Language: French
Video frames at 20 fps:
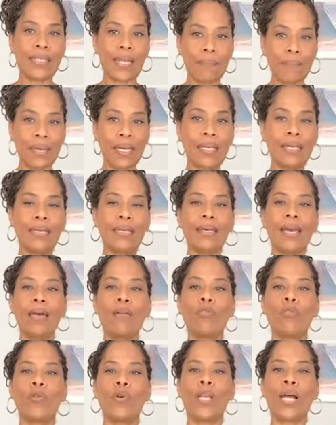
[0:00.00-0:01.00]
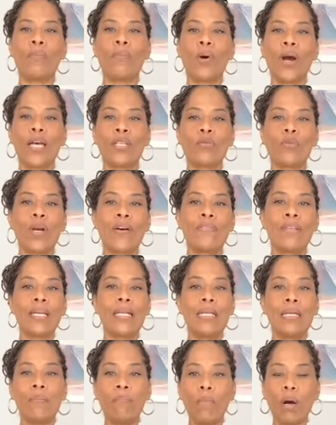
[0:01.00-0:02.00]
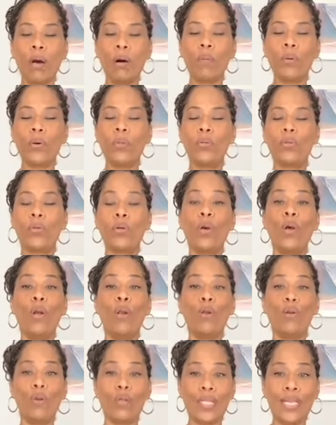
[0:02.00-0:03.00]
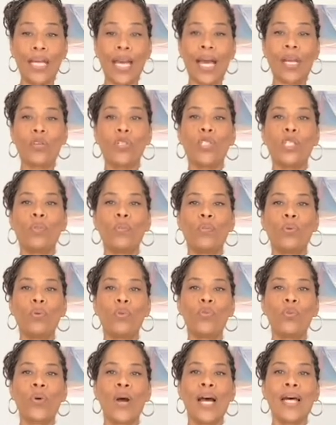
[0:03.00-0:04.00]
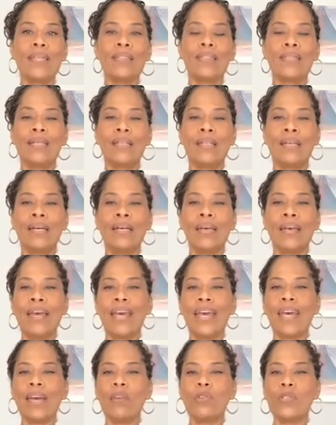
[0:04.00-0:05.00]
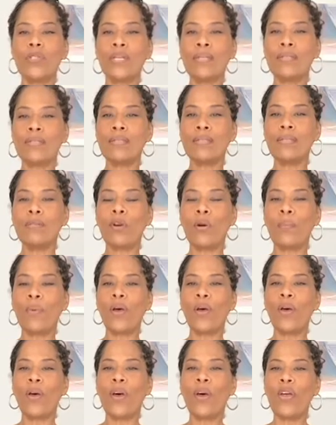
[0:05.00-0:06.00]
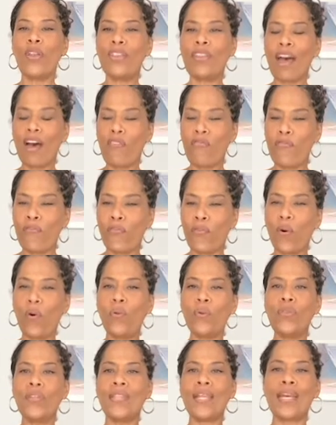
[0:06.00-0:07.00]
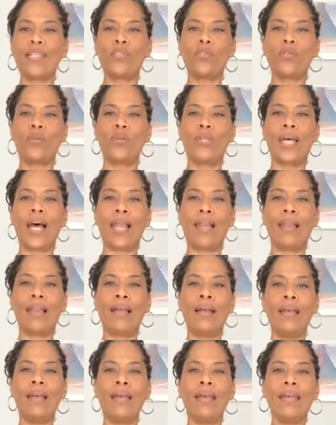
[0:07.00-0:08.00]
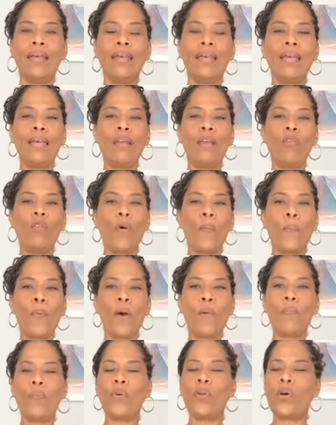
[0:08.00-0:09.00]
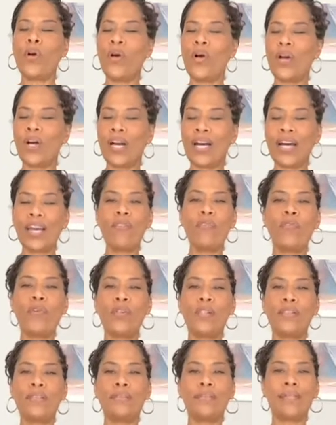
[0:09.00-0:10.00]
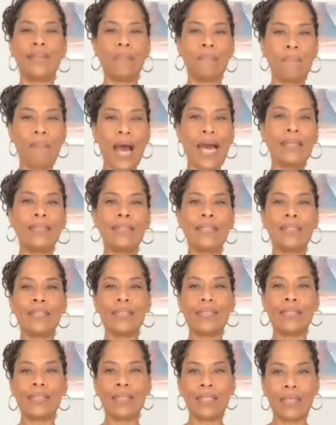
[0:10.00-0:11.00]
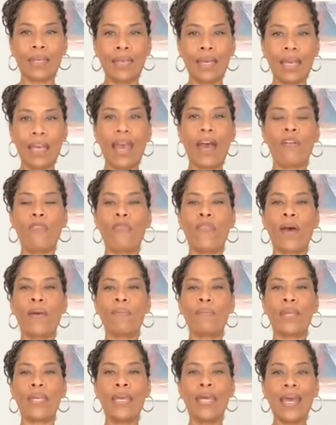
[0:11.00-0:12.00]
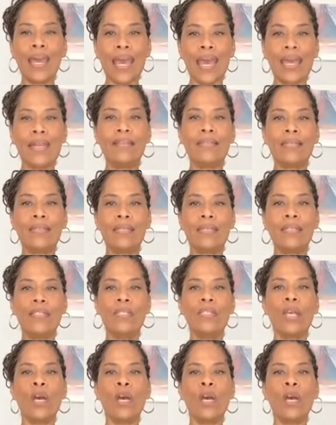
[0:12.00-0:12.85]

américains en collaboration avec les membres de l'oligarchie bourgeoise, est ressenti comme un affront national et le peuple révolté, martyrisé et affamé exige